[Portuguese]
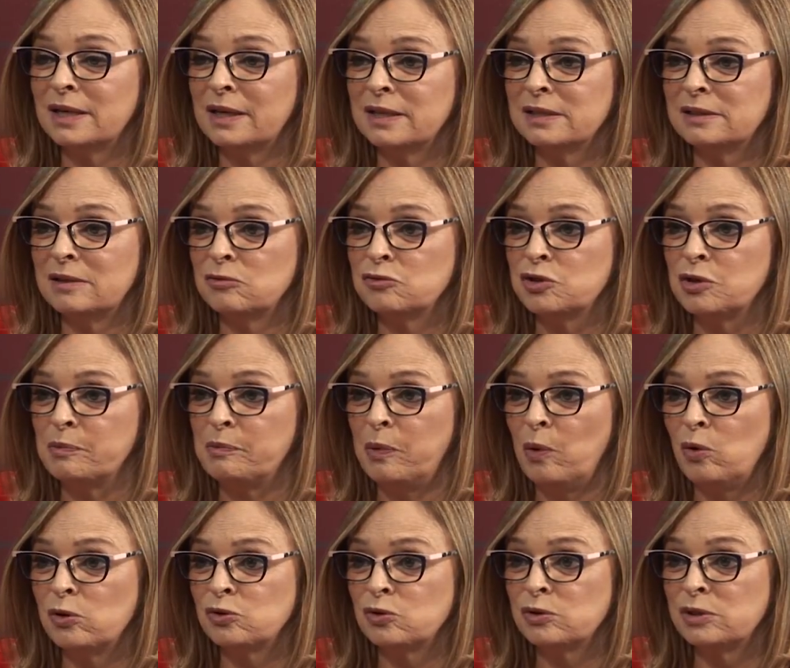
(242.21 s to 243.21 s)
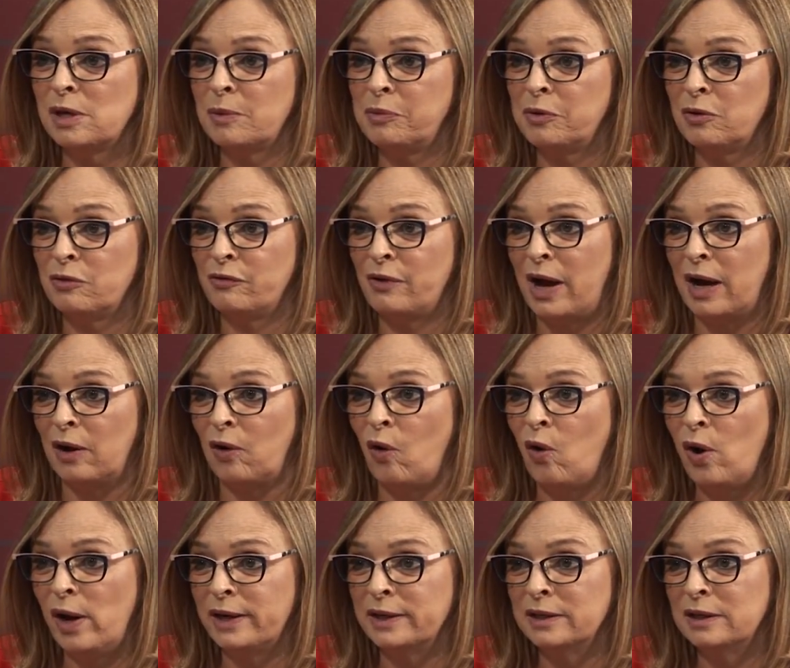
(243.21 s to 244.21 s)
questão de imposto, se aprovar
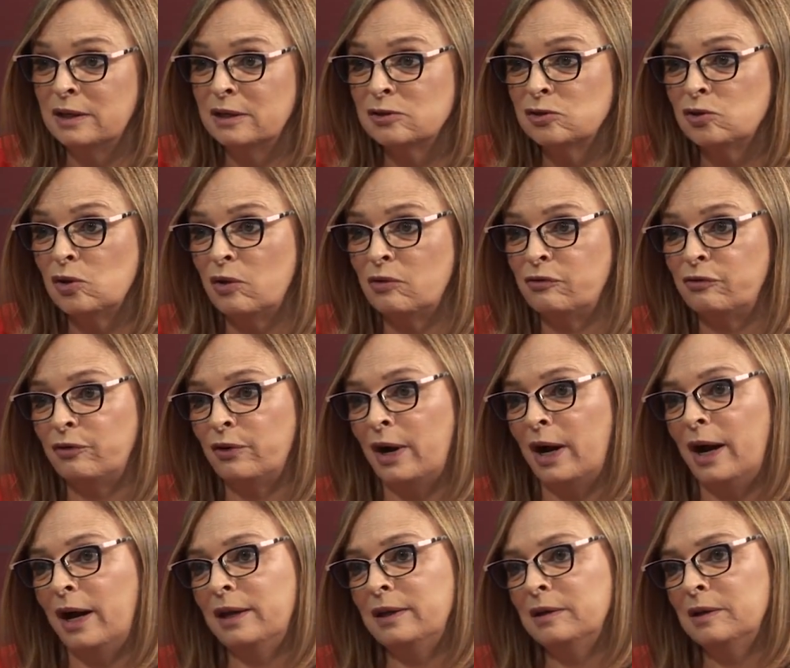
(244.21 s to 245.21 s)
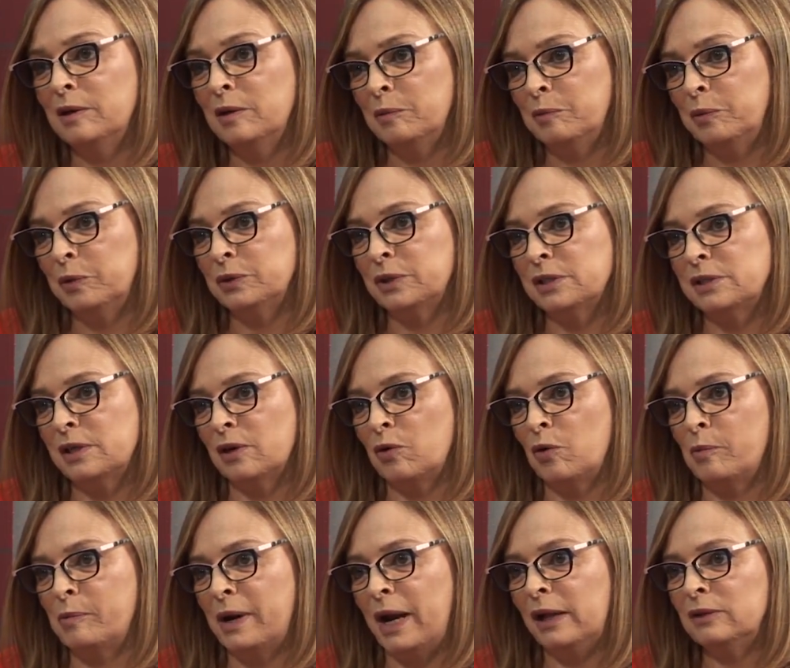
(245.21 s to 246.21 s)
agora, só vai poder não. ser
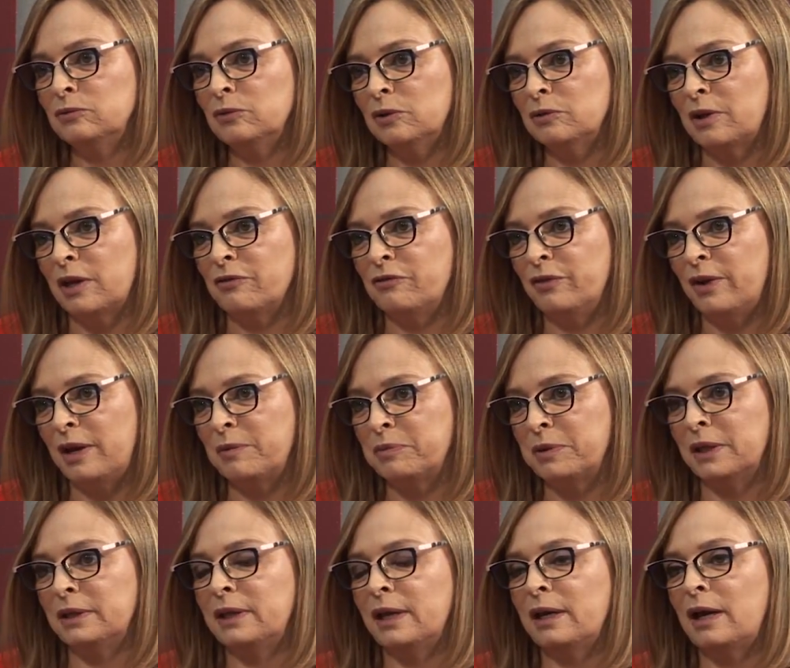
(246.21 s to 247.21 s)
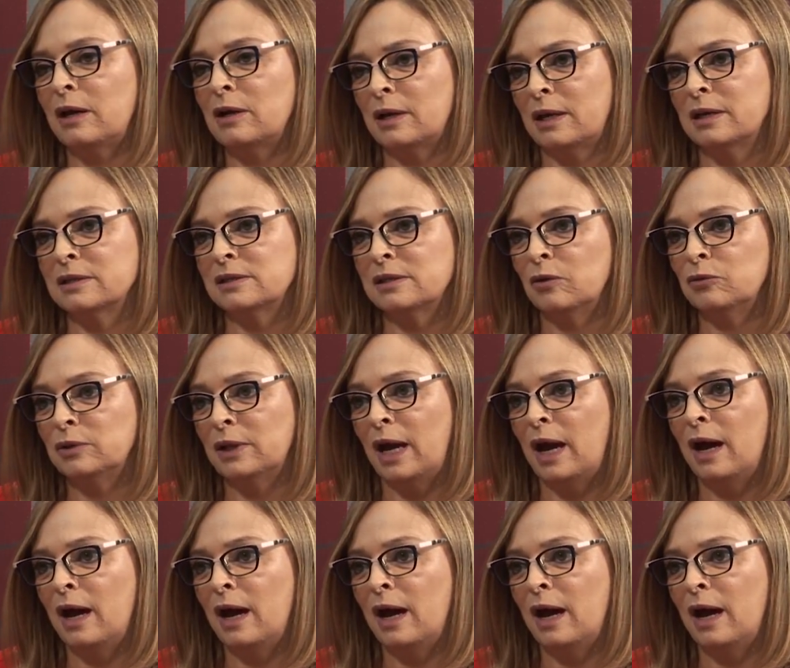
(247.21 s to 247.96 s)
cobrado no ano que vem, porque e, tem a é questão a da é